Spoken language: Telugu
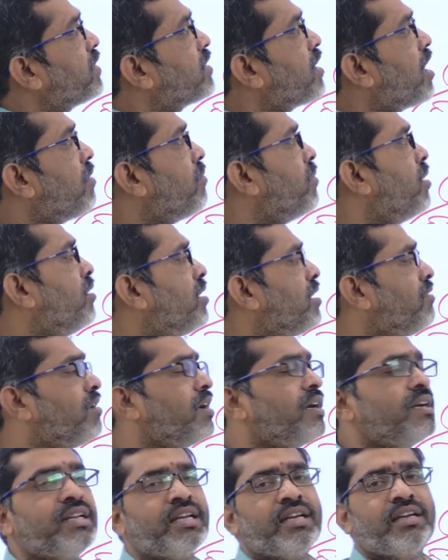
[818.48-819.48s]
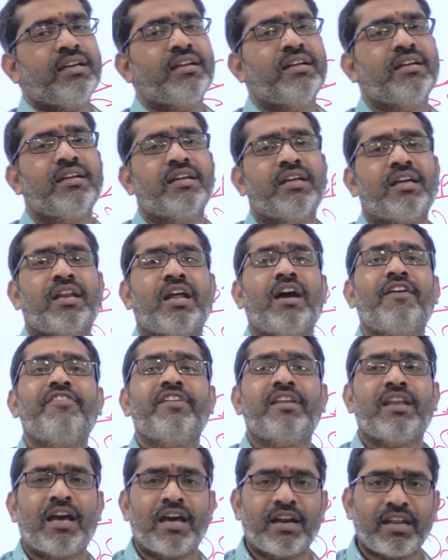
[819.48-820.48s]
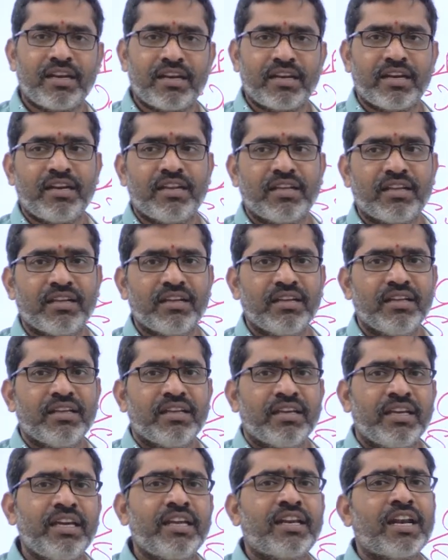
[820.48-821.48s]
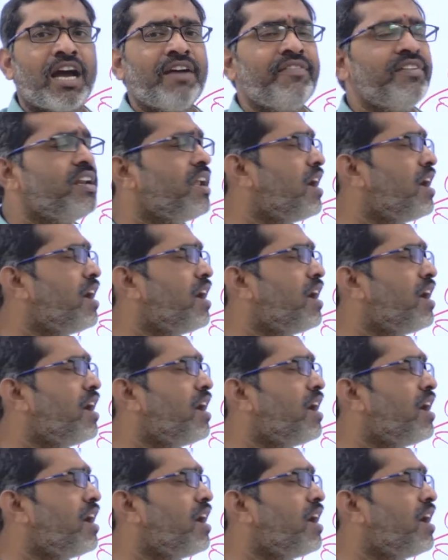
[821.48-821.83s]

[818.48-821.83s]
పితామహుడు ఎవరంటే రావి నారాయణ రెడ్డి ఈ రావి